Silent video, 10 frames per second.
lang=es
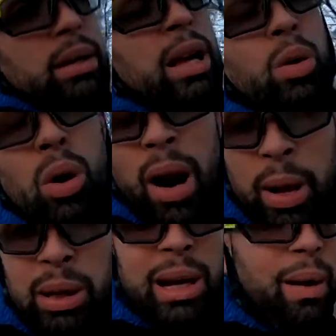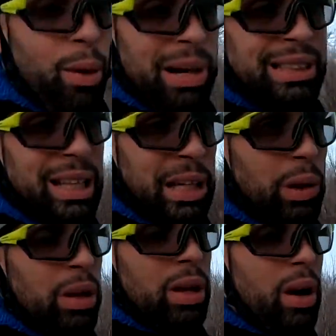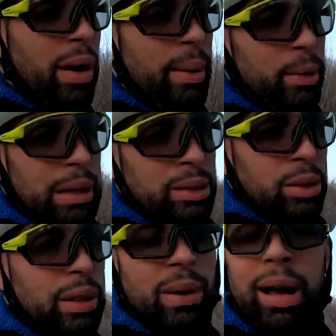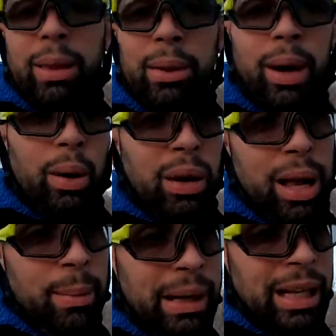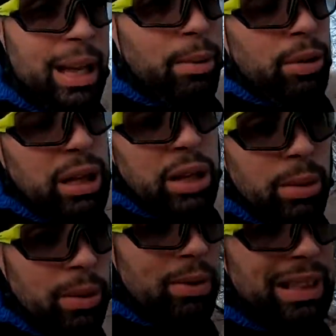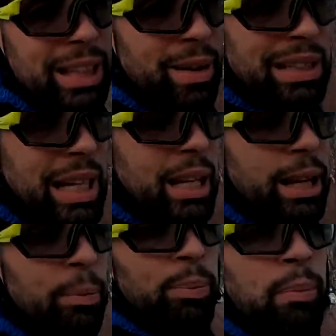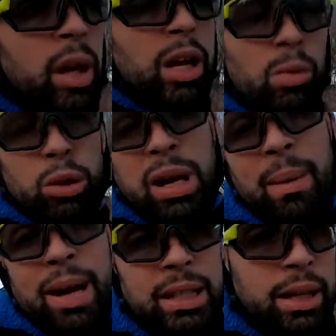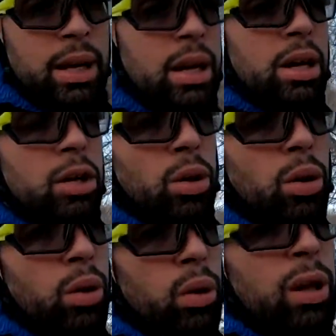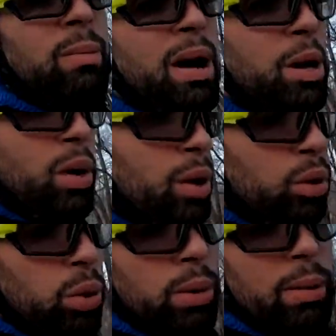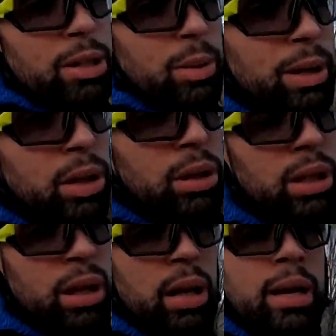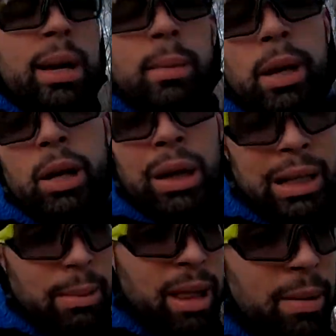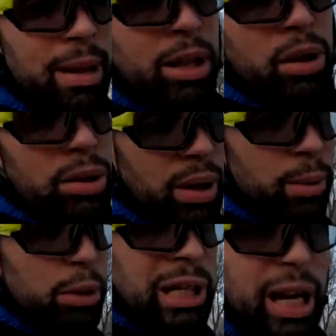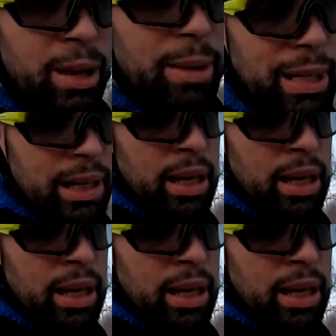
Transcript: Tengo un horario de trabajo bastante jodido ahora porque estoy trabajando a jornada partida, por lo tanto me fastidia bastante. Y como sabéis, yo de mayo a octubre más o menos me dedico al tema de eventos, con la música y demás.